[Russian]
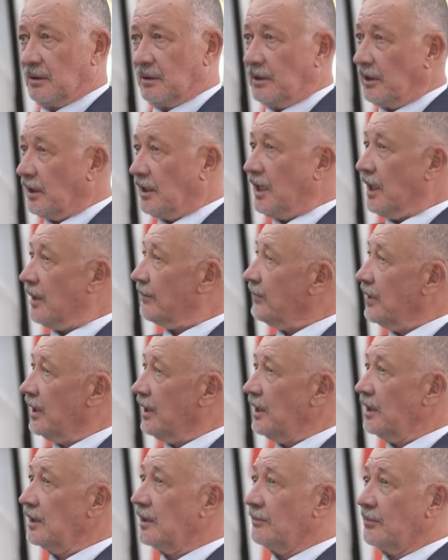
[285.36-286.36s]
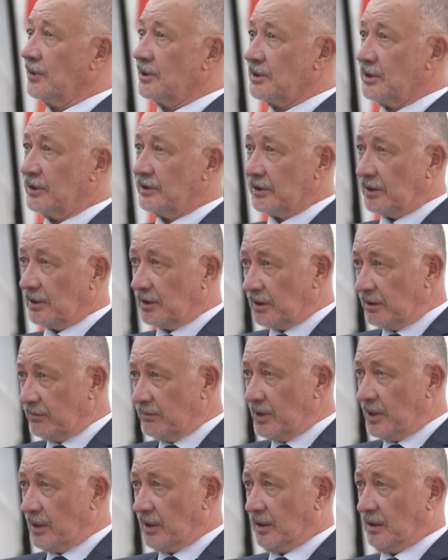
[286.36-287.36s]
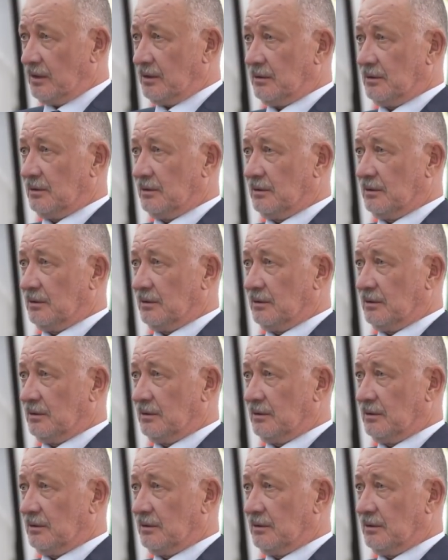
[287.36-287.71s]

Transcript: Река обмелела, боржа села на мель.